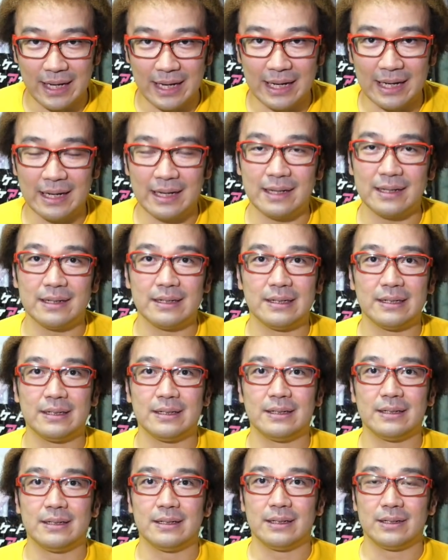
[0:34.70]
た
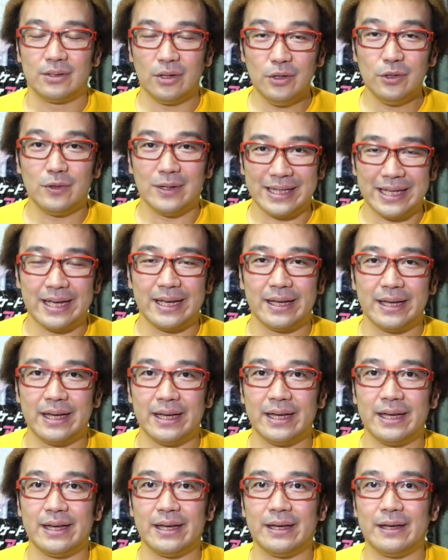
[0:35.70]
というのはね、
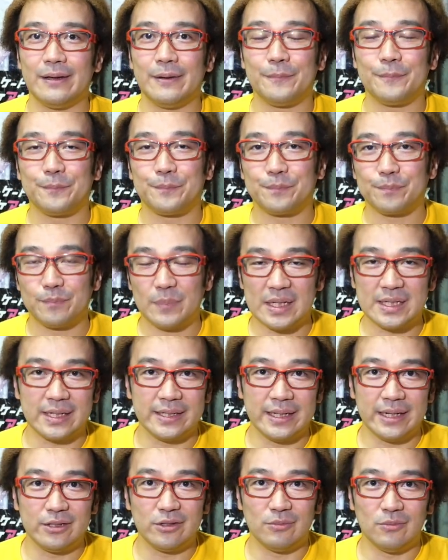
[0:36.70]
えー、間
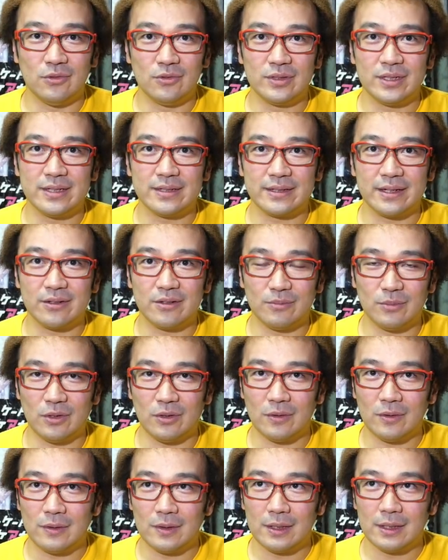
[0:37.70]
違いないと思うんですけど
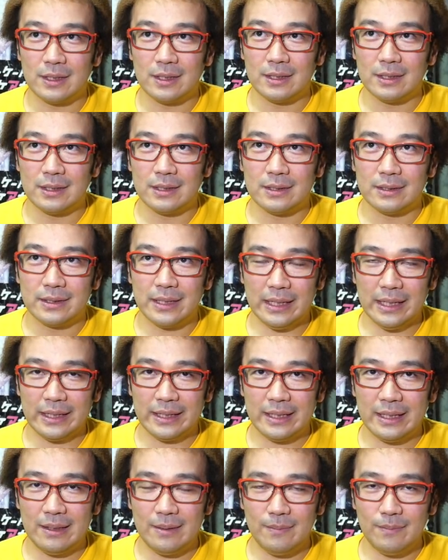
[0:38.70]
もただ
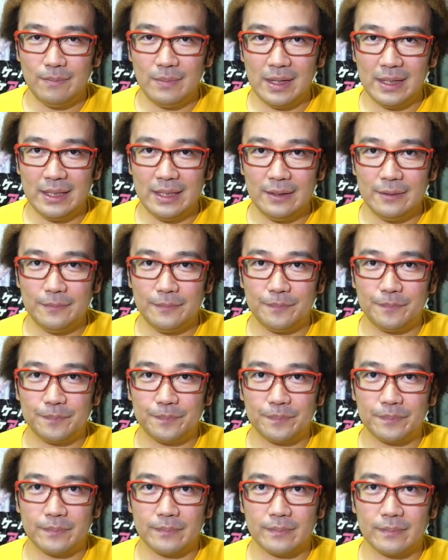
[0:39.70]
現場に
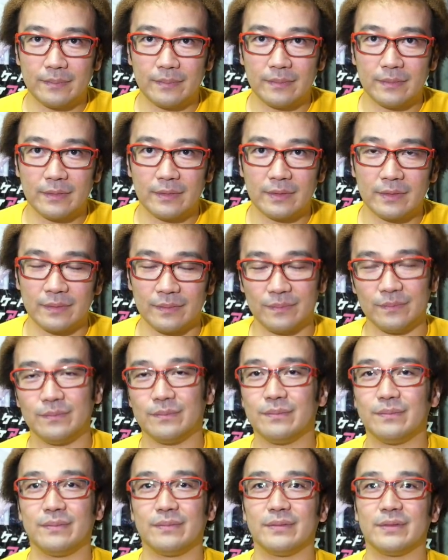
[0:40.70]
うー
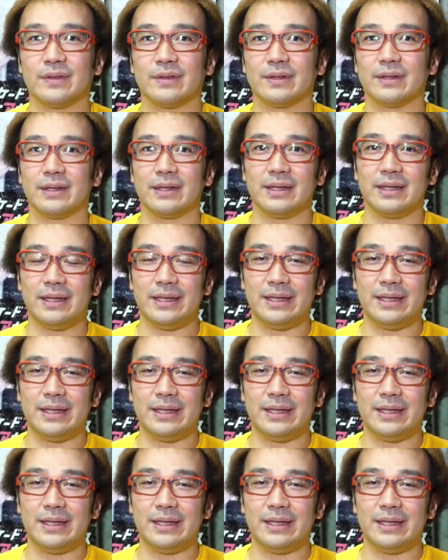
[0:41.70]
ん